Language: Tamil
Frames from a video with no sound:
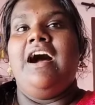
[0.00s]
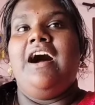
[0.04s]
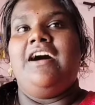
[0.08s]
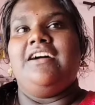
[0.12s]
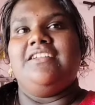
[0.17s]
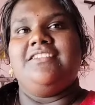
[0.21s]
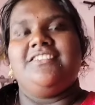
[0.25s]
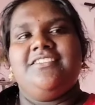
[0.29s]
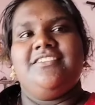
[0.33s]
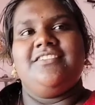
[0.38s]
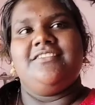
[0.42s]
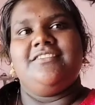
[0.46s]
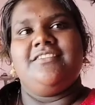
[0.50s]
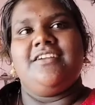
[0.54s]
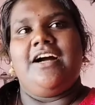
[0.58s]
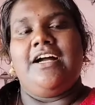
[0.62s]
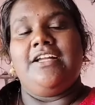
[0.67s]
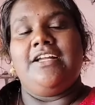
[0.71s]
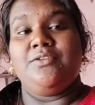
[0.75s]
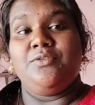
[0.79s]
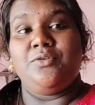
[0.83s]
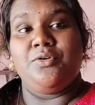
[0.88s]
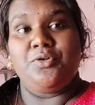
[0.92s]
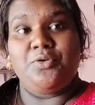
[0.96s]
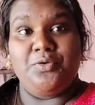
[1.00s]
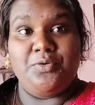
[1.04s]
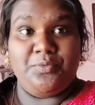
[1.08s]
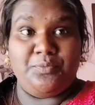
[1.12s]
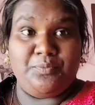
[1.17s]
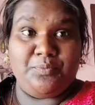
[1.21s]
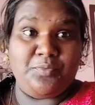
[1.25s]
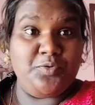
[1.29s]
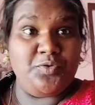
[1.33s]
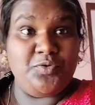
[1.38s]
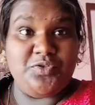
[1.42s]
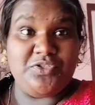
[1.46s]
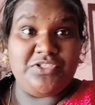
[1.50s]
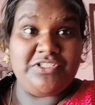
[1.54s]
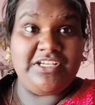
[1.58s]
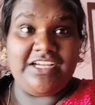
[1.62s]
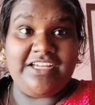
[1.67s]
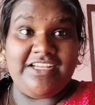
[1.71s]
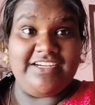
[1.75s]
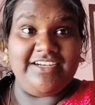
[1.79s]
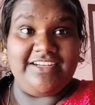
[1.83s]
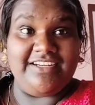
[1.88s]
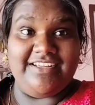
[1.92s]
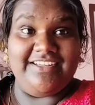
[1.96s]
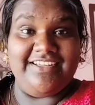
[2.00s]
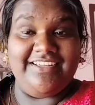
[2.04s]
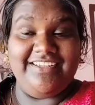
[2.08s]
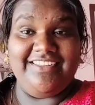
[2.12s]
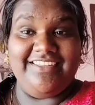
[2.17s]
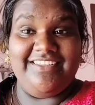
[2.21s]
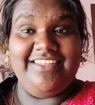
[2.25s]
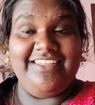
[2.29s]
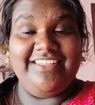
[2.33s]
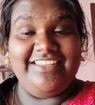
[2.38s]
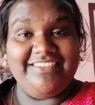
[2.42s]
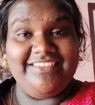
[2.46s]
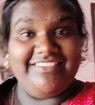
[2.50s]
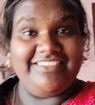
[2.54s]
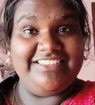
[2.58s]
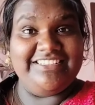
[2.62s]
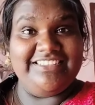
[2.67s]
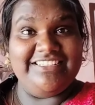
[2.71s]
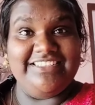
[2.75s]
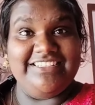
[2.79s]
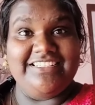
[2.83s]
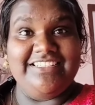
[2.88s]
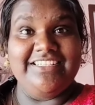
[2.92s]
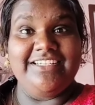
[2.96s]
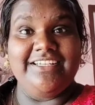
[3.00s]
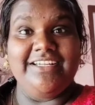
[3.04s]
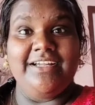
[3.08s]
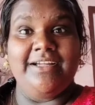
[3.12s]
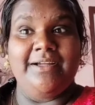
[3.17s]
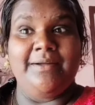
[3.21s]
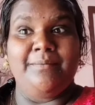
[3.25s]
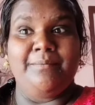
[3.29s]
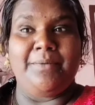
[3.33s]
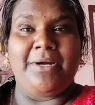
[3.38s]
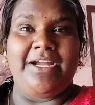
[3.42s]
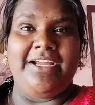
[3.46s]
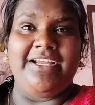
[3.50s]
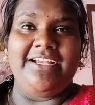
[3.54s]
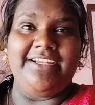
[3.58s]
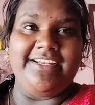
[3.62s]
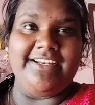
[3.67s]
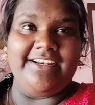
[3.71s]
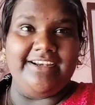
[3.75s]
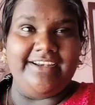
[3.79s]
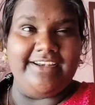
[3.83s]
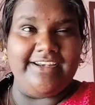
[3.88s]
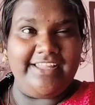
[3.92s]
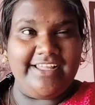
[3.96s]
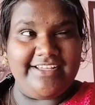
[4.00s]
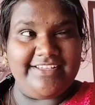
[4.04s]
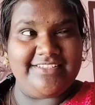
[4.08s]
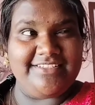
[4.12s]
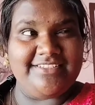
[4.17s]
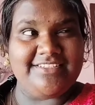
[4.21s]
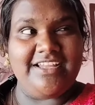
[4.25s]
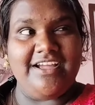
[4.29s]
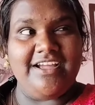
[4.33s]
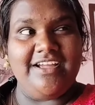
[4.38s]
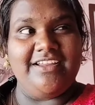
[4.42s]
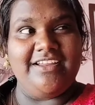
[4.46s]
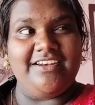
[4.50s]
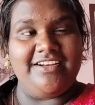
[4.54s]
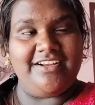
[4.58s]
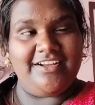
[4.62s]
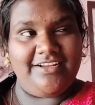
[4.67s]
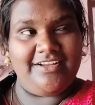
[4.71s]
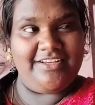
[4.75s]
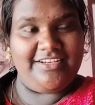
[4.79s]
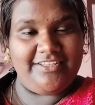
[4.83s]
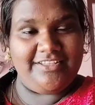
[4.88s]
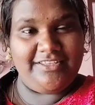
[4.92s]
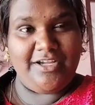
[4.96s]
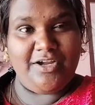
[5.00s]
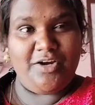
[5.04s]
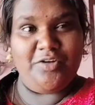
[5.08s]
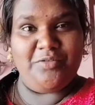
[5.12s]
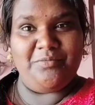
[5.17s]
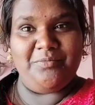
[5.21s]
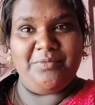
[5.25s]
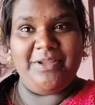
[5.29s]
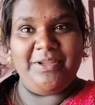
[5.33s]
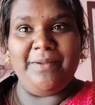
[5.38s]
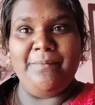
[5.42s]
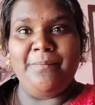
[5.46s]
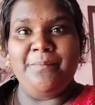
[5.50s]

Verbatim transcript: அது அது ஒரு புதுசாக இருக்குது இது வந்துட்டு மைண்ட் ரிலாக்ஸ்டாக இருக்கு இருந்தாலுமே